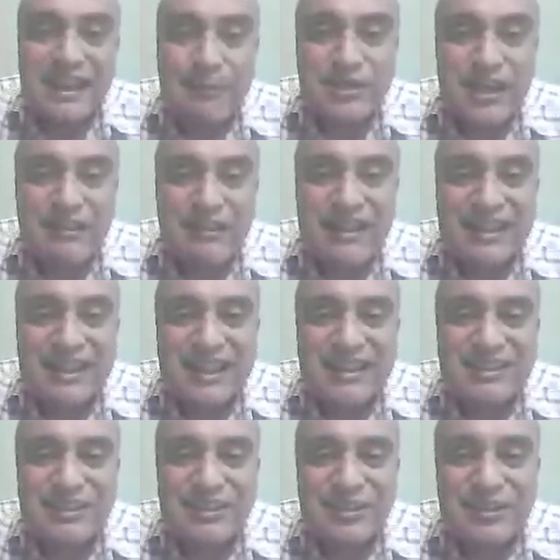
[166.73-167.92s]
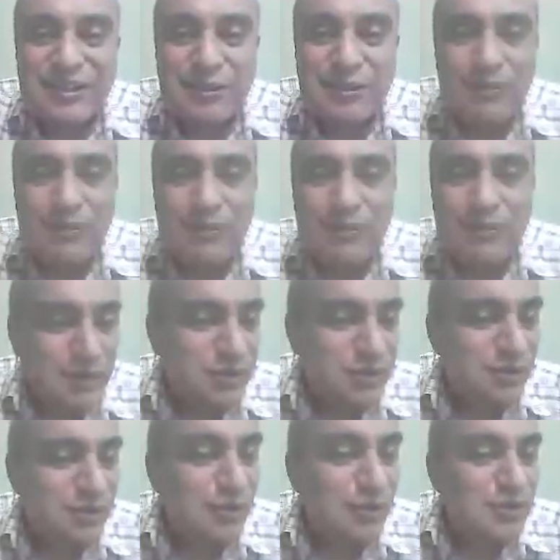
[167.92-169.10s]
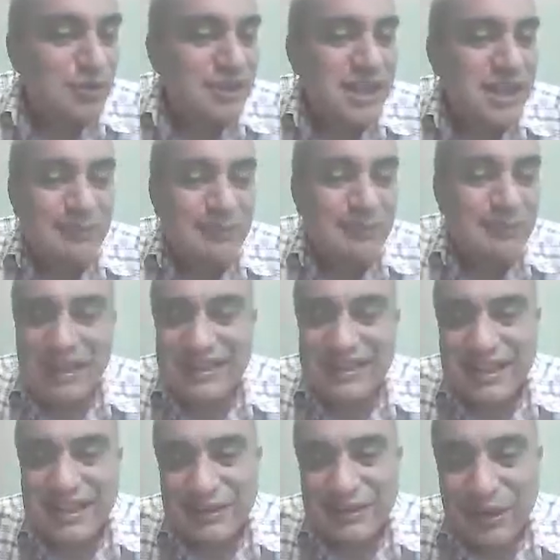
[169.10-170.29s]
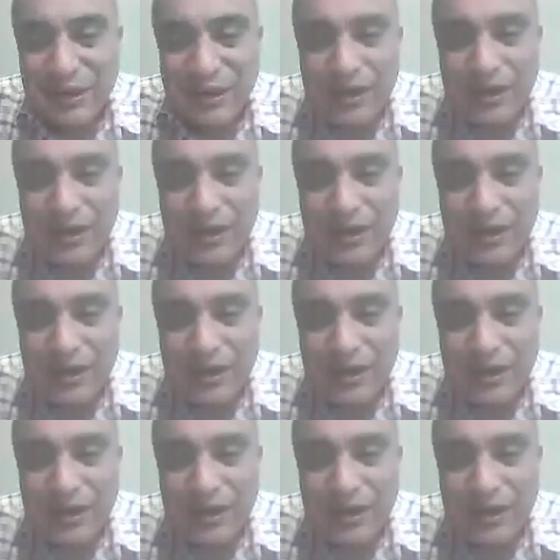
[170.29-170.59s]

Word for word: le vamos a hablar de eso, ¿no? De nuestros cursos que estamos lanzando.